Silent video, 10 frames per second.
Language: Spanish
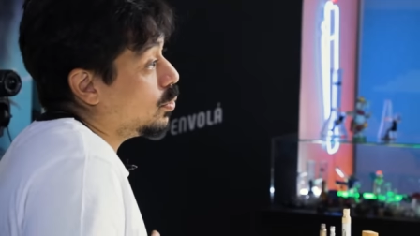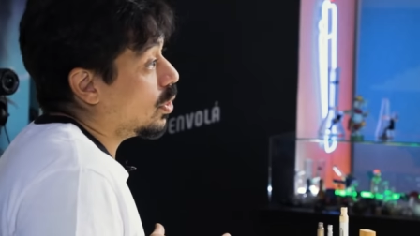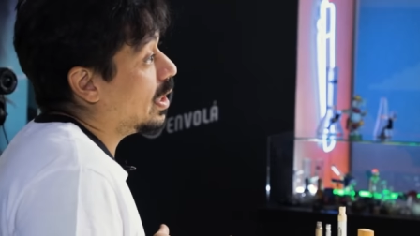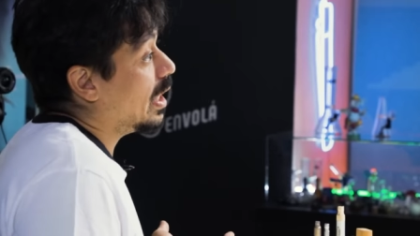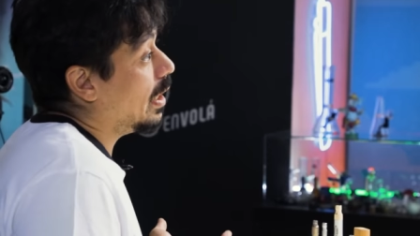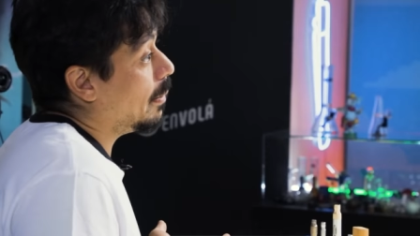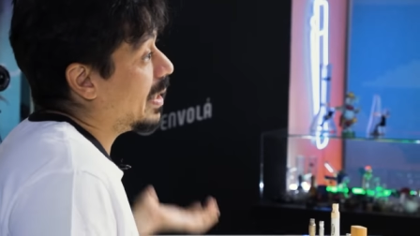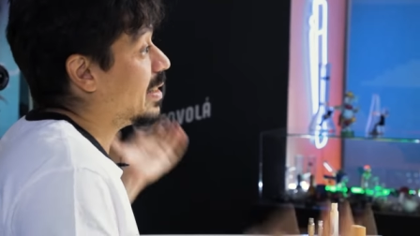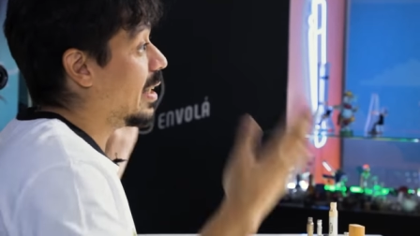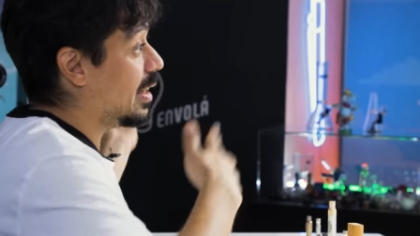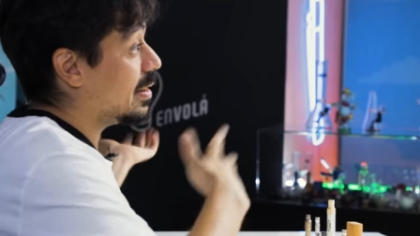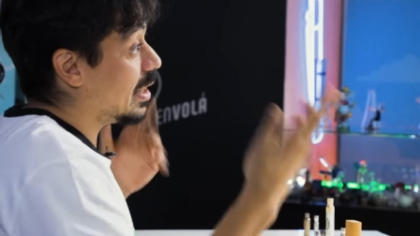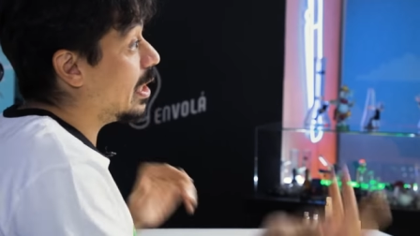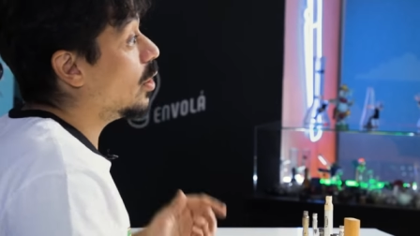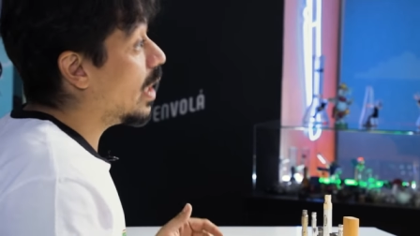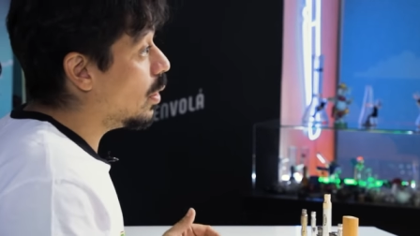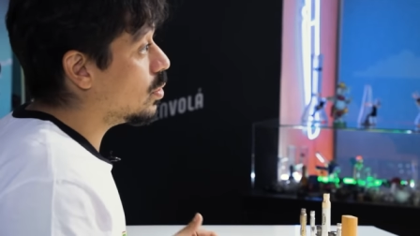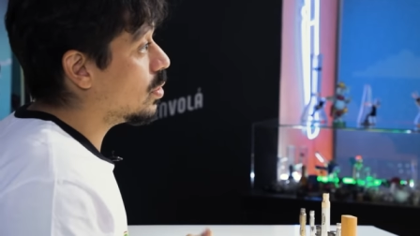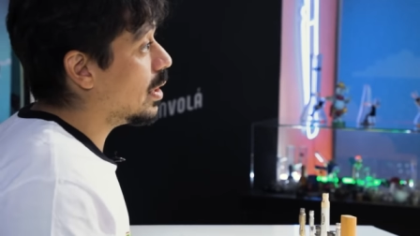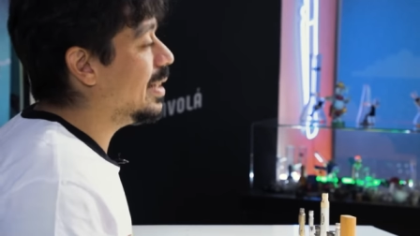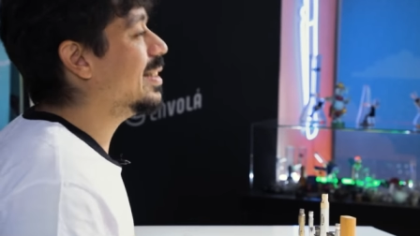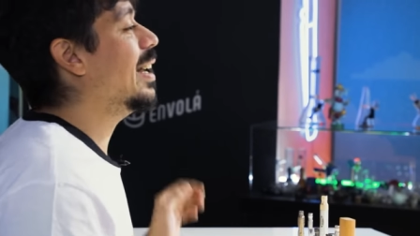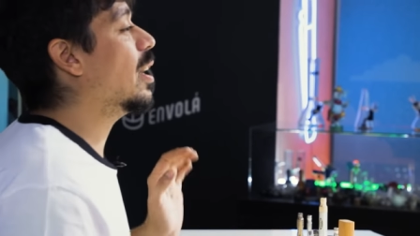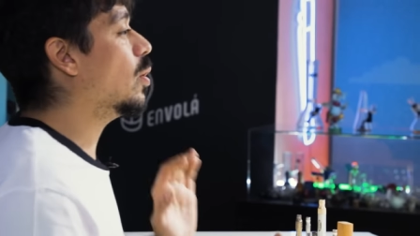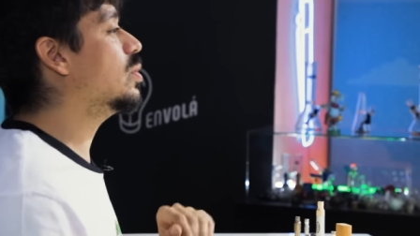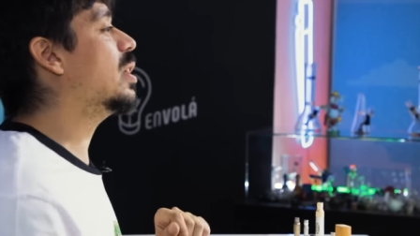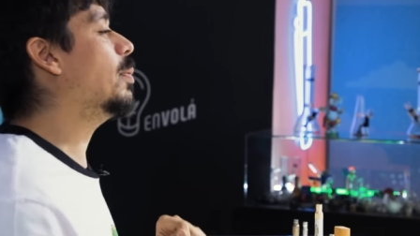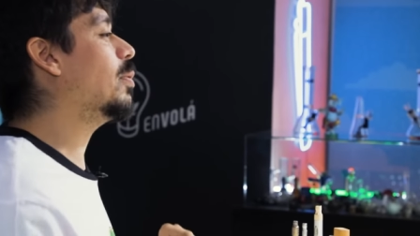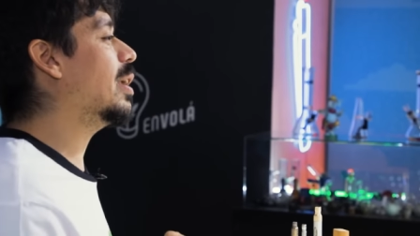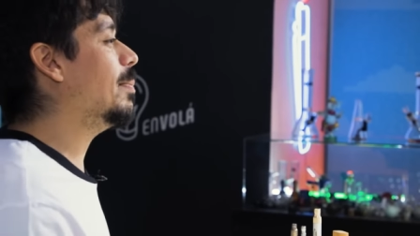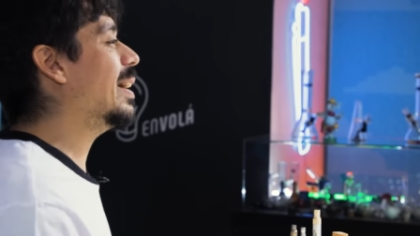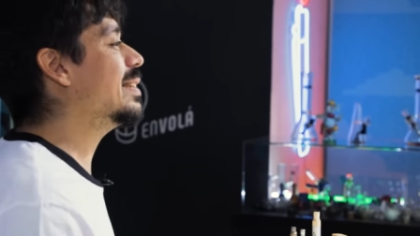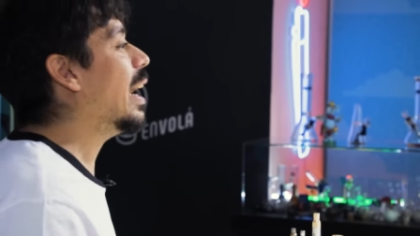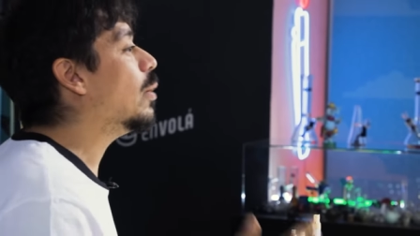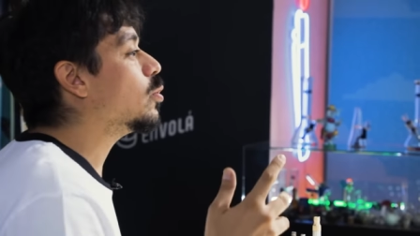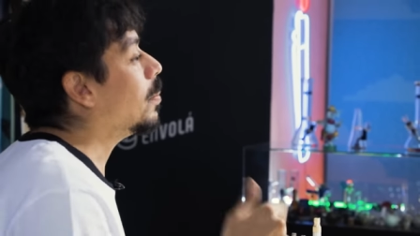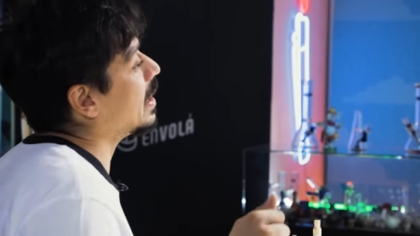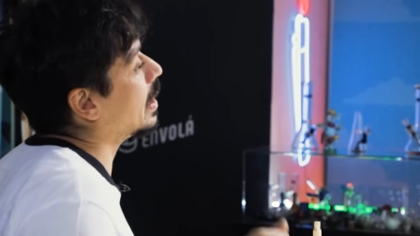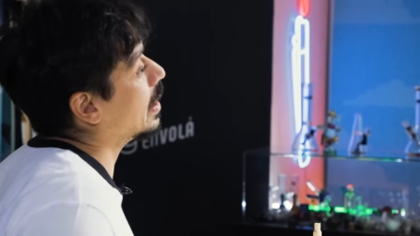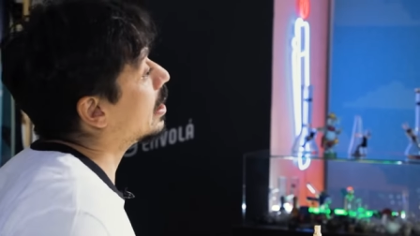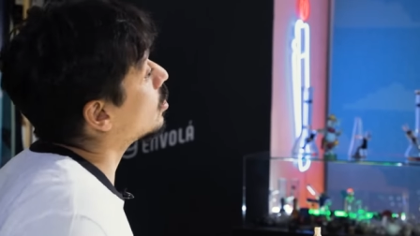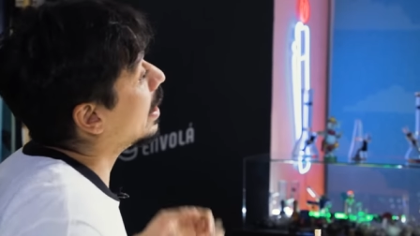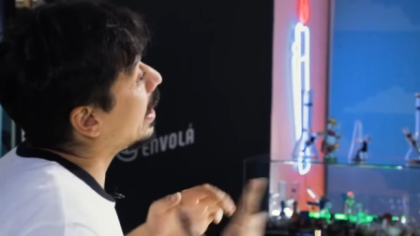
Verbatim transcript: funcione en base al ciclo de la luz y se la cruza por una planta automática, que